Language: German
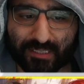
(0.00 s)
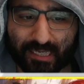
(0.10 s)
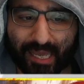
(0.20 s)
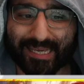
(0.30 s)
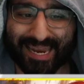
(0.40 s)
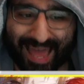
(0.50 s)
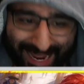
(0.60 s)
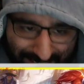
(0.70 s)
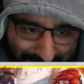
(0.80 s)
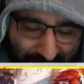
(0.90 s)
ich kann
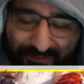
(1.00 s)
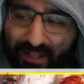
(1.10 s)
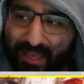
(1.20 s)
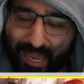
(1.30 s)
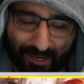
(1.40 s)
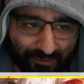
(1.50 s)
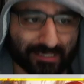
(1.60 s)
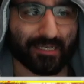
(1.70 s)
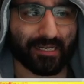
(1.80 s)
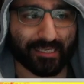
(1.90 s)
aktiv
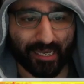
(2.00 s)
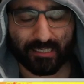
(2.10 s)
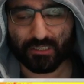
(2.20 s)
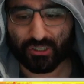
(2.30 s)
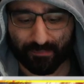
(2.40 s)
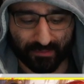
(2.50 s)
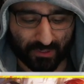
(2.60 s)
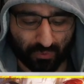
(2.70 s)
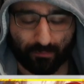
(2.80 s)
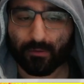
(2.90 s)
etwas gegen diese Champions tun.